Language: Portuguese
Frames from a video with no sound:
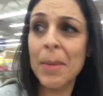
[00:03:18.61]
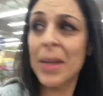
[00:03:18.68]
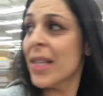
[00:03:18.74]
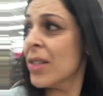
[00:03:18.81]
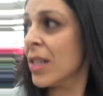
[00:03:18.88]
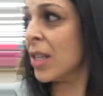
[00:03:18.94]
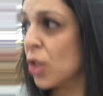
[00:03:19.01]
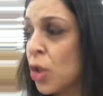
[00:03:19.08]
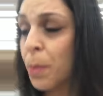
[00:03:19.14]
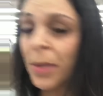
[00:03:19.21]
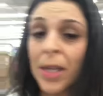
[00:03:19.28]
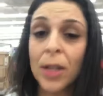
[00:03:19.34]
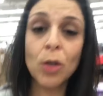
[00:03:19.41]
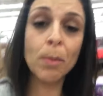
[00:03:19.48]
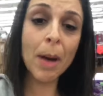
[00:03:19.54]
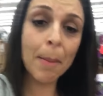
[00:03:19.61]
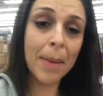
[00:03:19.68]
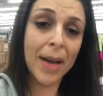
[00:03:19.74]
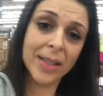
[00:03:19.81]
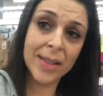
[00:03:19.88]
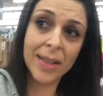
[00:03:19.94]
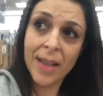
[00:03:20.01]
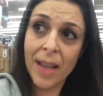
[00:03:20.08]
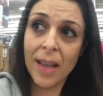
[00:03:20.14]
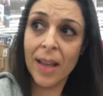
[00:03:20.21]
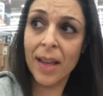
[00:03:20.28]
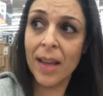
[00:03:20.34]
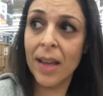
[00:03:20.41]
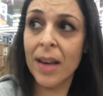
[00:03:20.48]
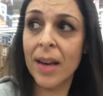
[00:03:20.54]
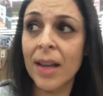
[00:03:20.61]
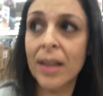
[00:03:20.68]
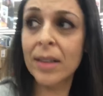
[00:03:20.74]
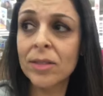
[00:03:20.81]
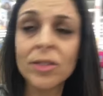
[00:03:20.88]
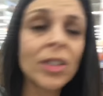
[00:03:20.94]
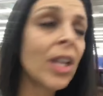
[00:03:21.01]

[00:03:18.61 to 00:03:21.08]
mas às vezes a gente precisa de uma maisena,